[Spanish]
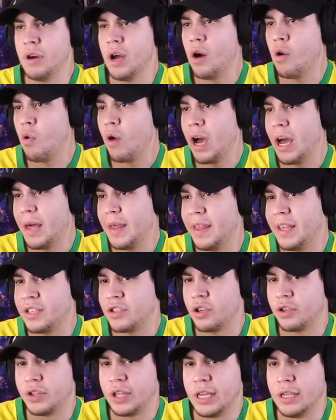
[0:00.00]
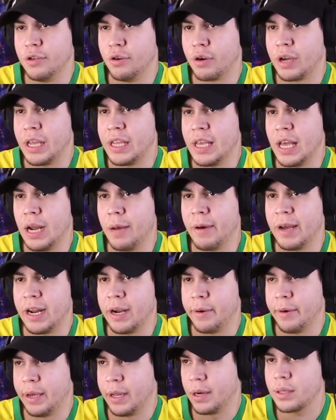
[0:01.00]
jugada de Soteldo que ya la van
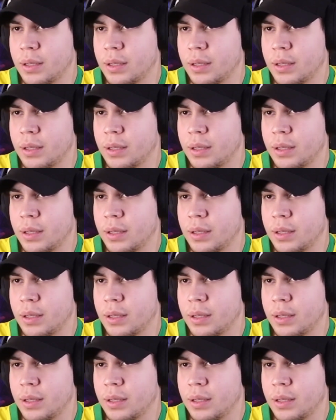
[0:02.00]
a ver,